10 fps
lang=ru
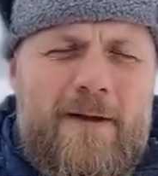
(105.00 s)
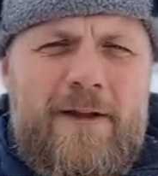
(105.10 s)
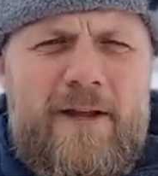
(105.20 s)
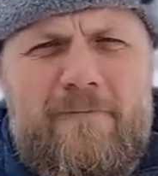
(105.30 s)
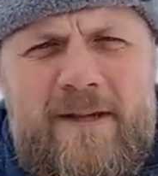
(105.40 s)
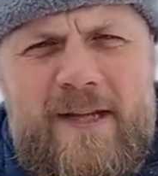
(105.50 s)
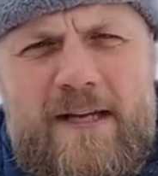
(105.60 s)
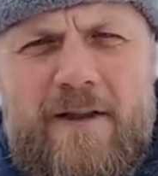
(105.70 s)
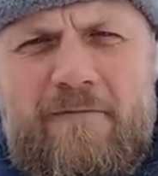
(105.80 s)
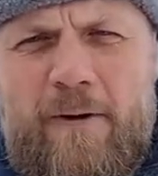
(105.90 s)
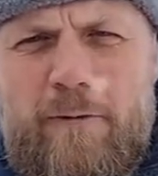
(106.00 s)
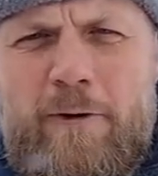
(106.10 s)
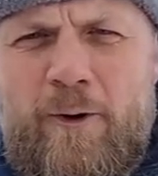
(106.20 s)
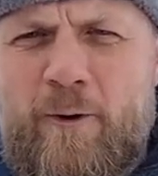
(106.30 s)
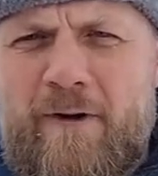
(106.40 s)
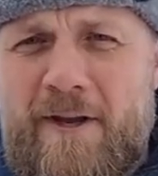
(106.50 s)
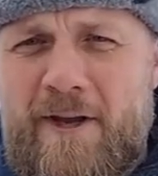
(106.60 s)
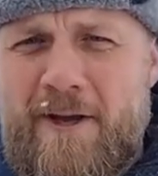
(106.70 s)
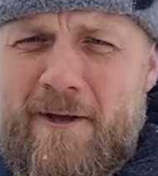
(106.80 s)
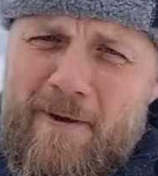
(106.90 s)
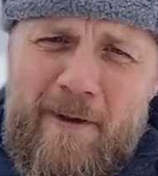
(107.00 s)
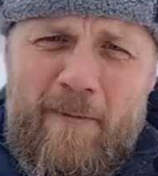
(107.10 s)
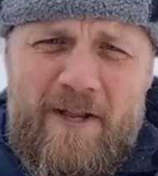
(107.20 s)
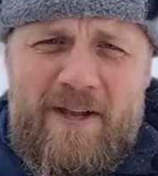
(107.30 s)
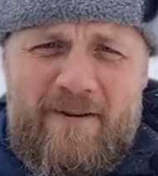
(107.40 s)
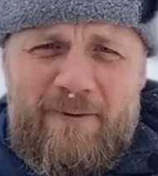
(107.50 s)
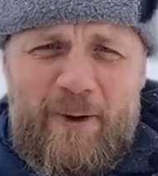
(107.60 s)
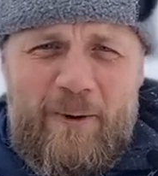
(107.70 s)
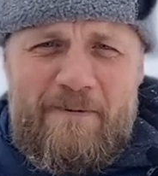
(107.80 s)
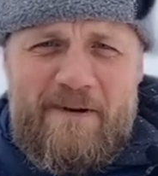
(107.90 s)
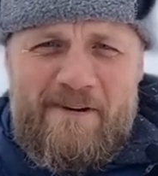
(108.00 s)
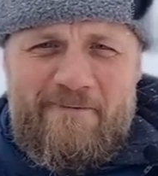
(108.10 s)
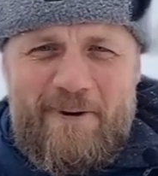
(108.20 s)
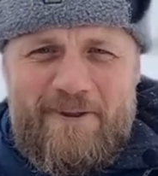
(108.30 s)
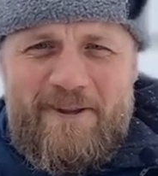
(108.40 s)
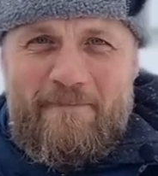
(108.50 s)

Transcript: Несмотря на свою суровость, мы все равно любим комфорт и